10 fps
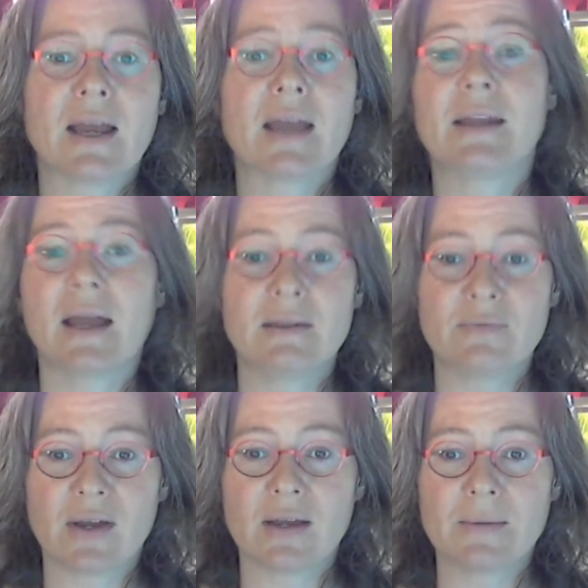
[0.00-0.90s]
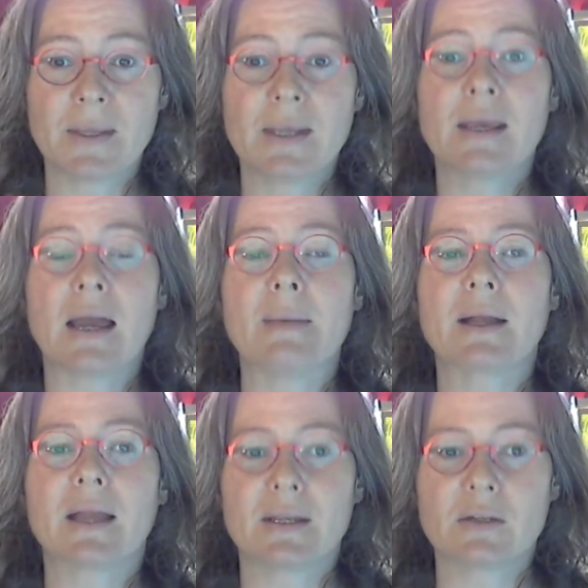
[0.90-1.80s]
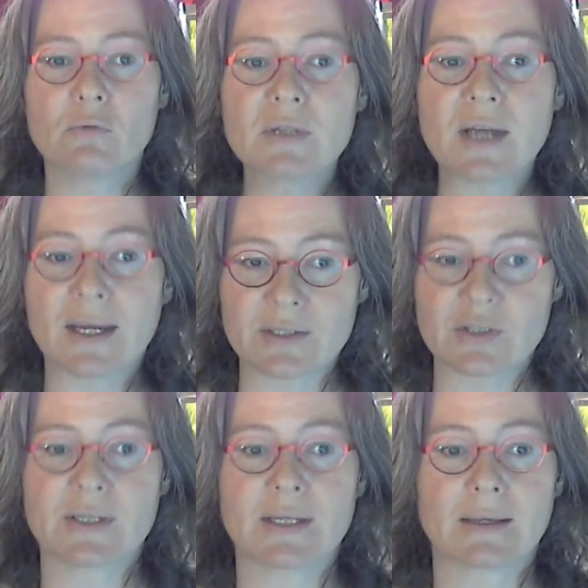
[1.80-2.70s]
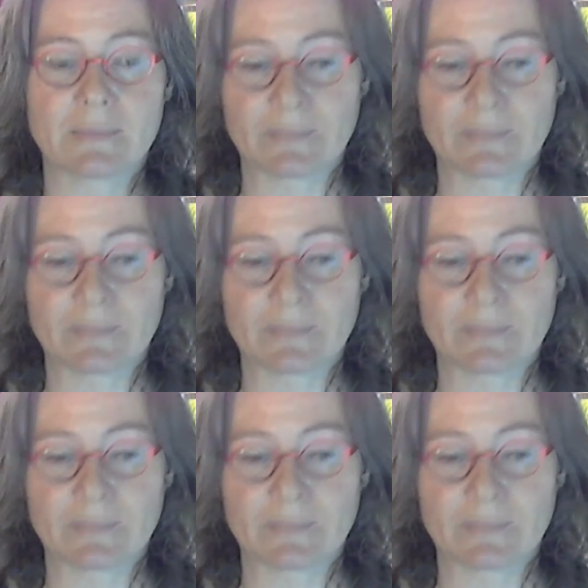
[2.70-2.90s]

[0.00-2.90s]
ein einfacher, aber kein guter Einstieg.